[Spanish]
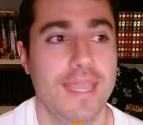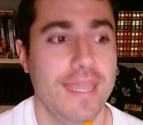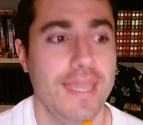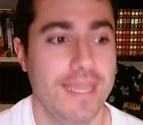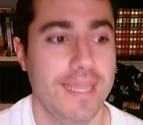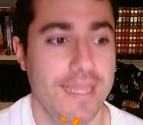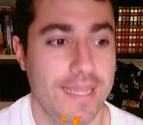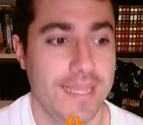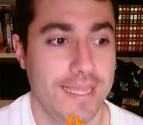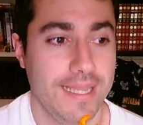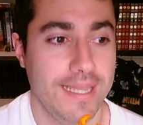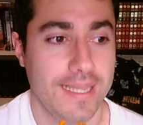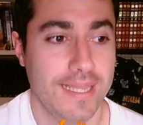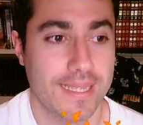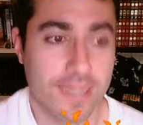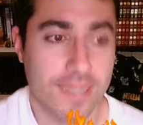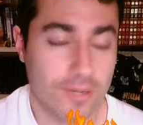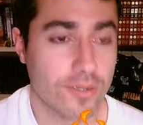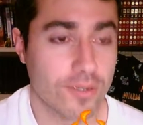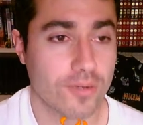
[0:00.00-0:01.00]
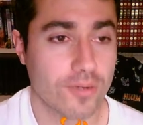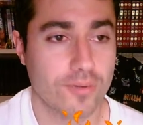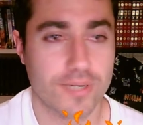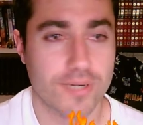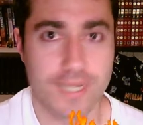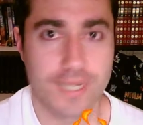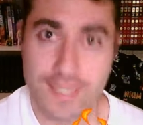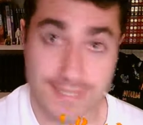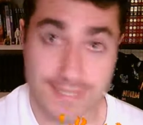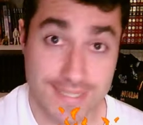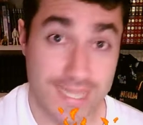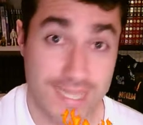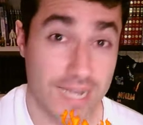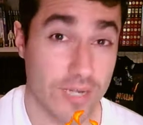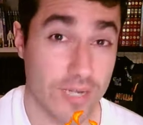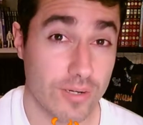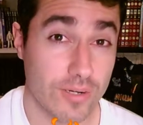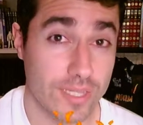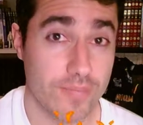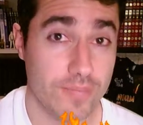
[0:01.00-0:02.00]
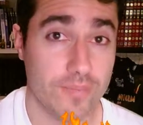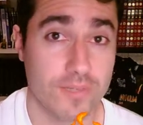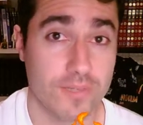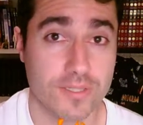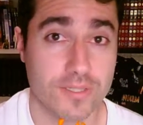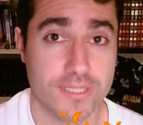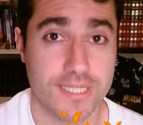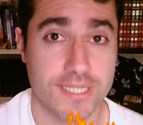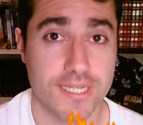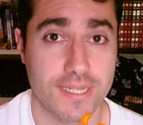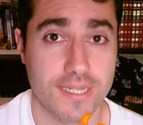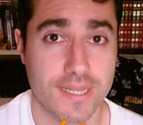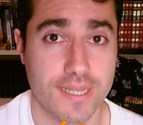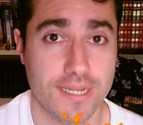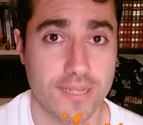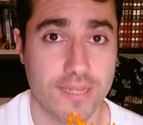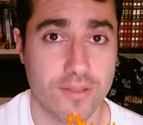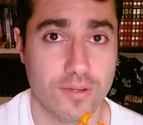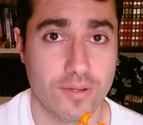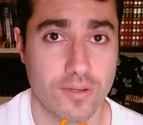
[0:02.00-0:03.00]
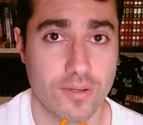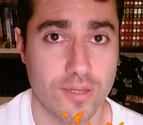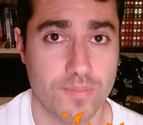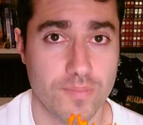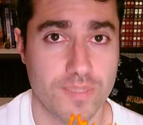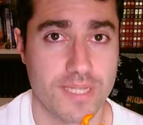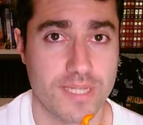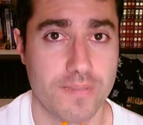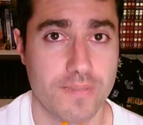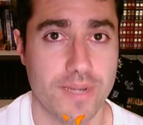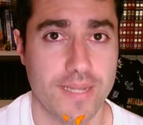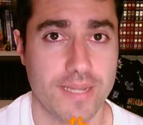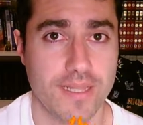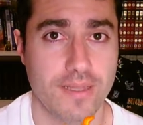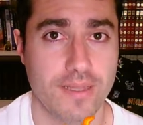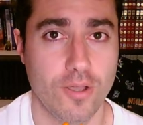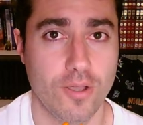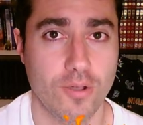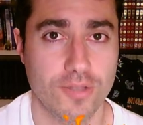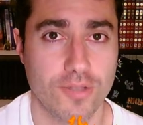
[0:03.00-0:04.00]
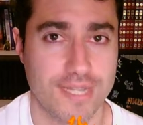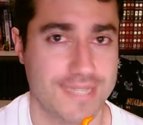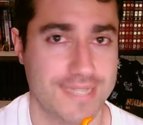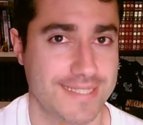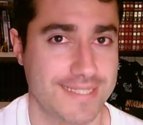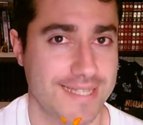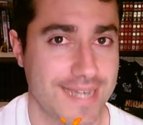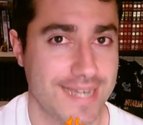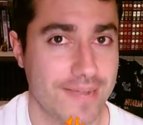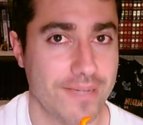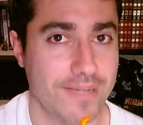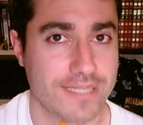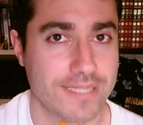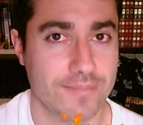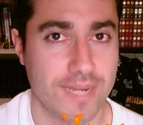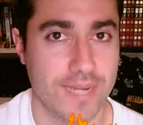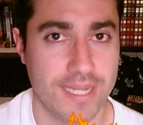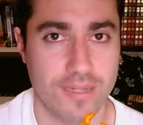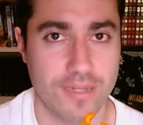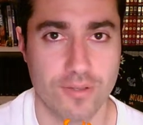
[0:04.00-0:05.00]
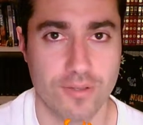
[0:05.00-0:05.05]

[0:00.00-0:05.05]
Eh, ¿Qué es lo que ocurre? Que este algoritmo sigue teniendo luego después aparte otras trabas, ¿vale?